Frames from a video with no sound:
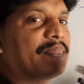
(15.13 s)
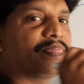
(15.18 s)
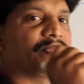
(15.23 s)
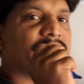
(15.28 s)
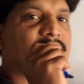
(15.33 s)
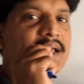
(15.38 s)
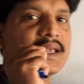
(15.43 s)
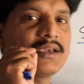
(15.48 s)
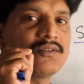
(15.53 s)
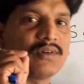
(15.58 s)

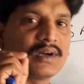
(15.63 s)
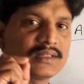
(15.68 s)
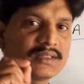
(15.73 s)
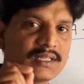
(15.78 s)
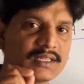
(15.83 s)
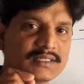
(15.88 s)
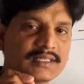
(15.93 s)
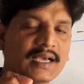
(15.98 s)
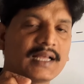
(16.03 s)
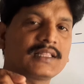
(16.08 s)
వందకి
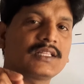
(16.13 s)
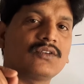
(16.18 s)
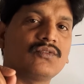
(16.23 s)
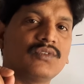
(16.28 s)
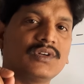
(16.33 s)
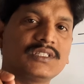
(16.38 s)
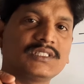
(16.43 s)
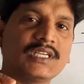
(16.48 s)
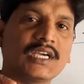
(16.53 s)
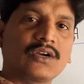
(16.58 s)
వంద శాతం
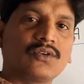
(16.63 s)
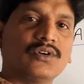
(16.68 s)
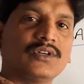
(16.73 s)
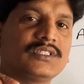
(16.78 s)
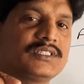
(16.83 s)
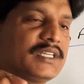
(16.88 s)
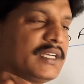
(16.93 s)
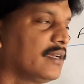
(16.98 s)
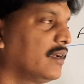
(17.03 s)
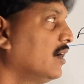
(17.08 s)
వచ్చే
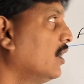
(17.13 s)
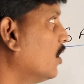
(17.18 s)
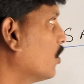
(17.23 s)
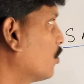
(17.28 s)
క్వశ్చన్